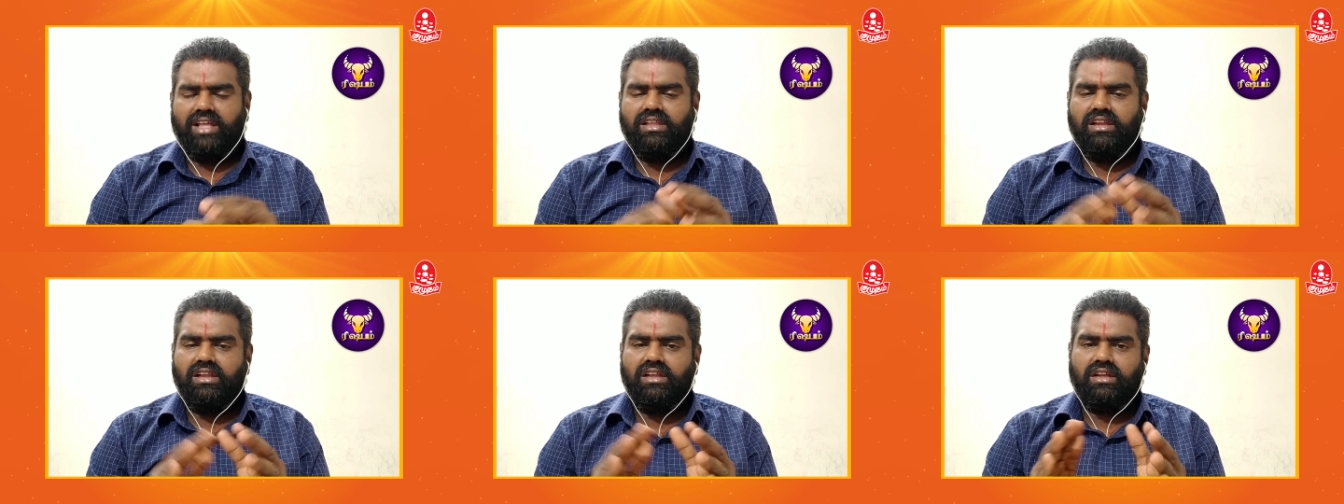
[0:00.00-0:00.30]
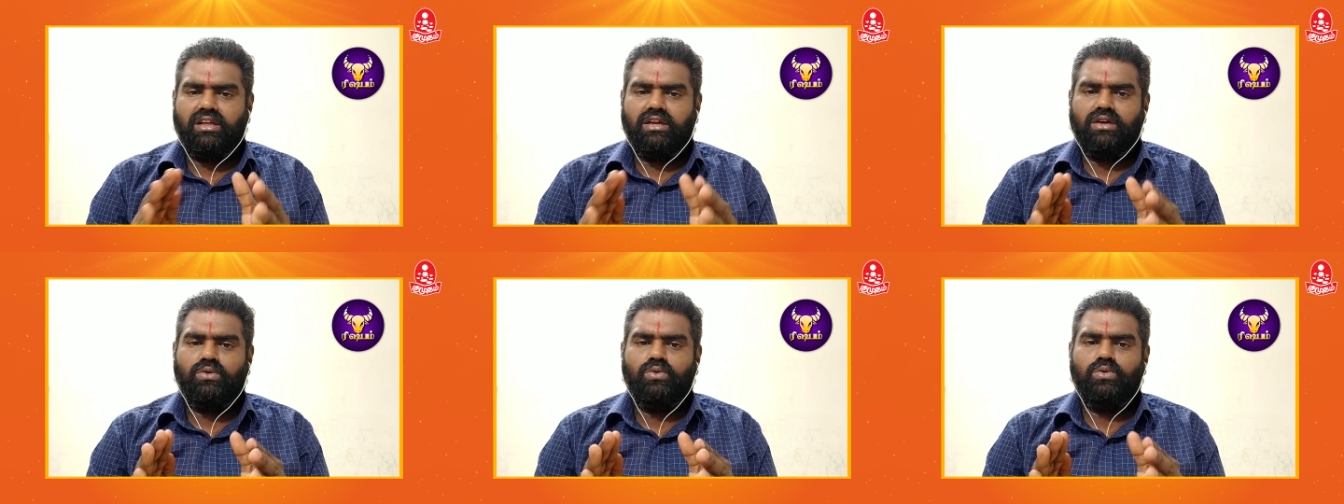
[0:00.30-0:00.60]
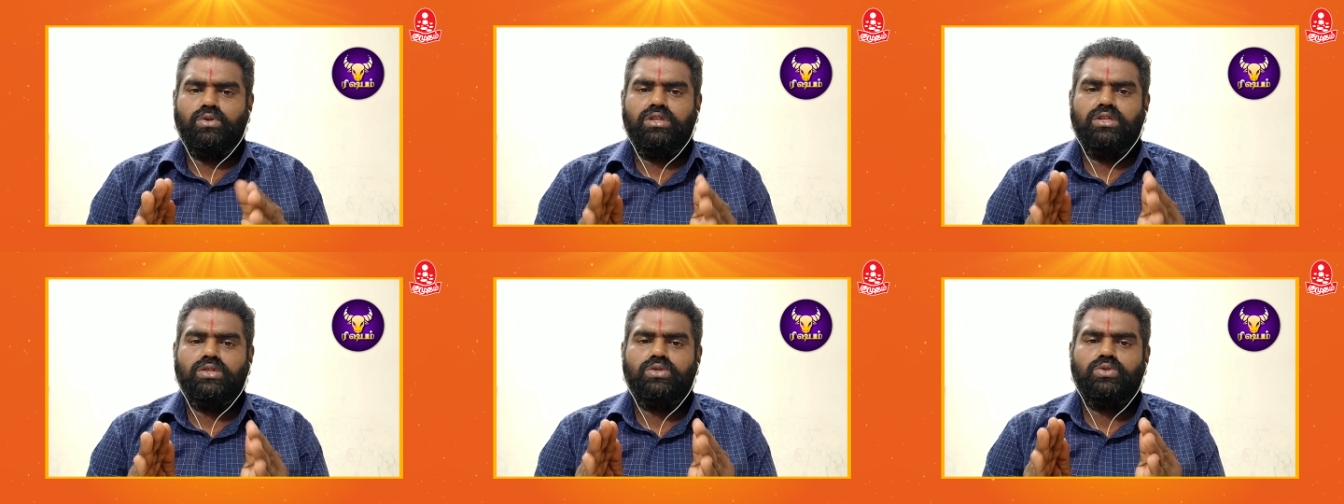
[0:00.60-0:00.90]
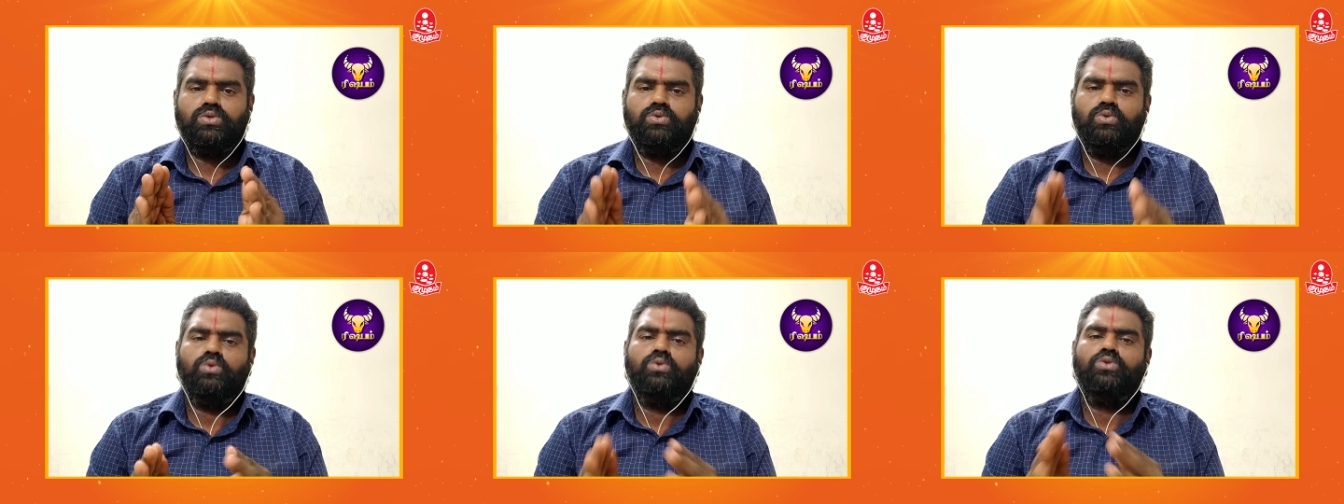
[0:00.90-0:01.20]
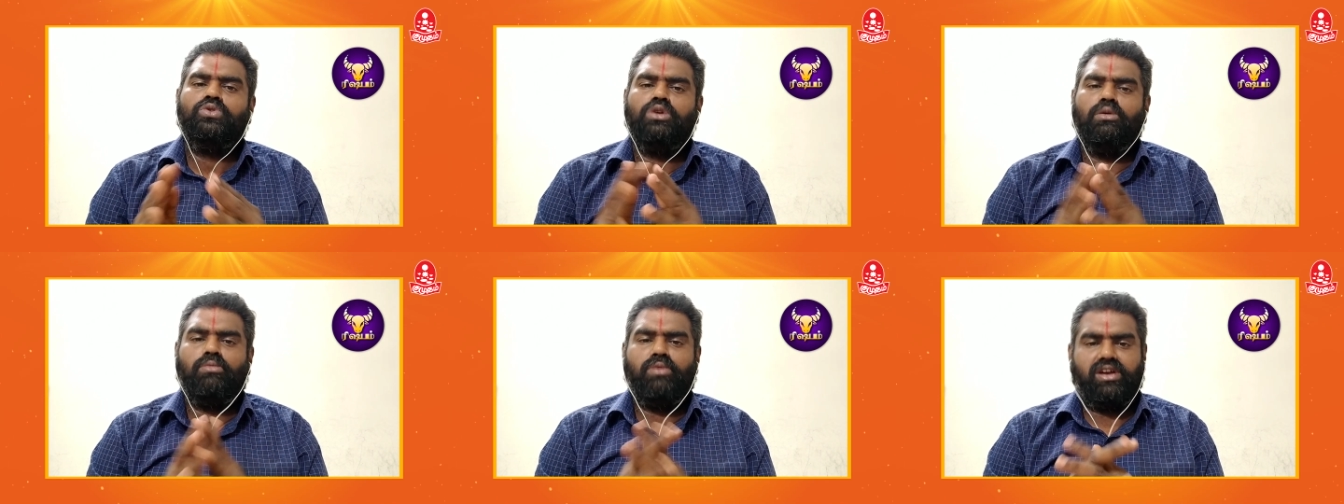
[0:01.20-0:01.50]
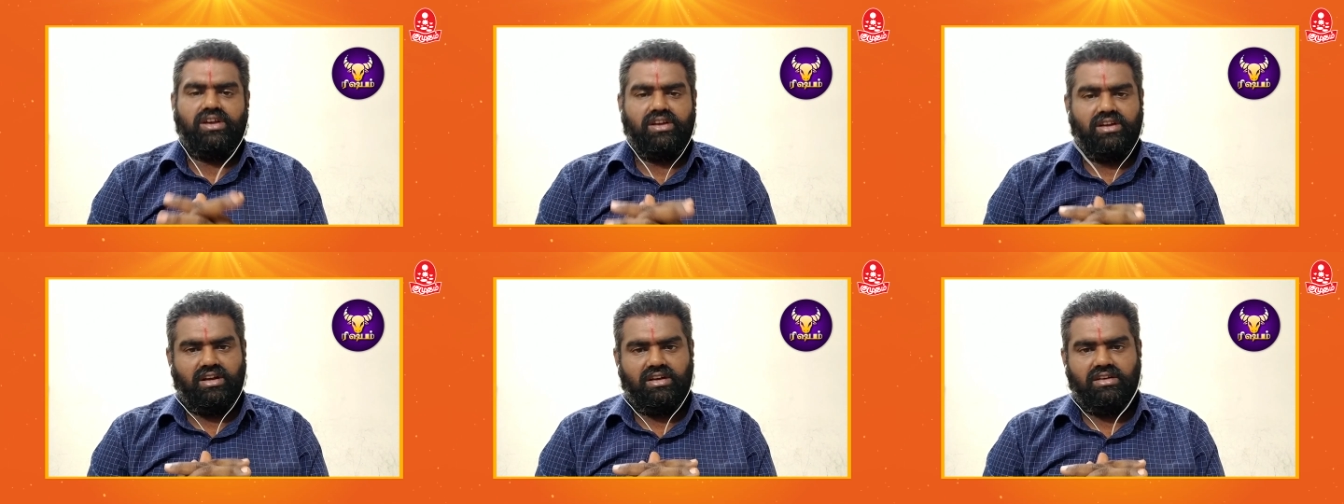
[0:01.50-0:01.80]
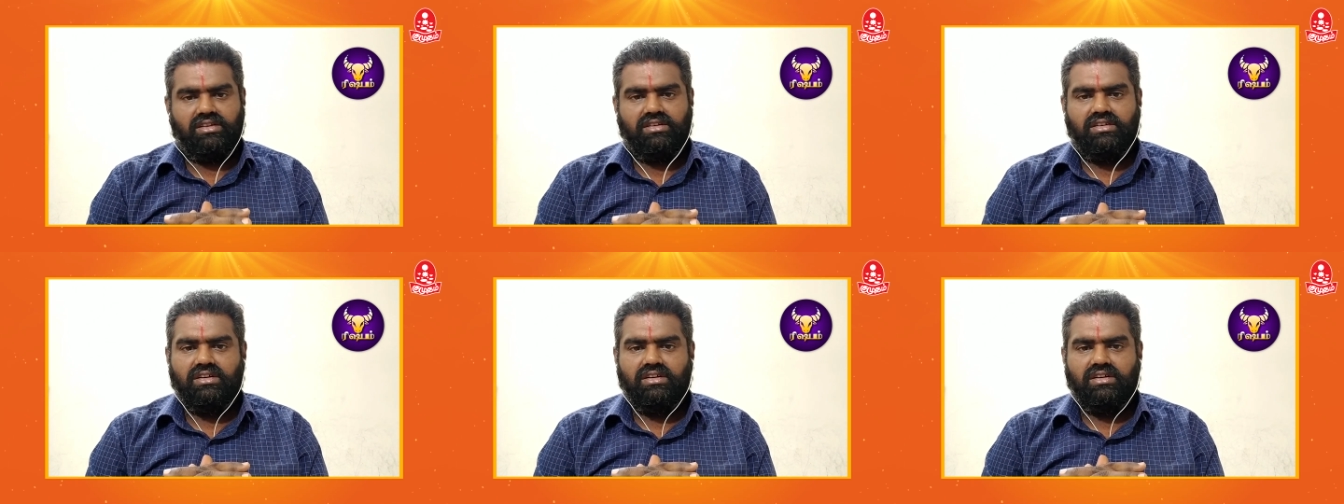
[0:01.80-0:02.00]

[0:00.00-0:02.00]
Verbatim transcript: அதில் இருக்கக்கூடிய சூக்ஷமங்கள்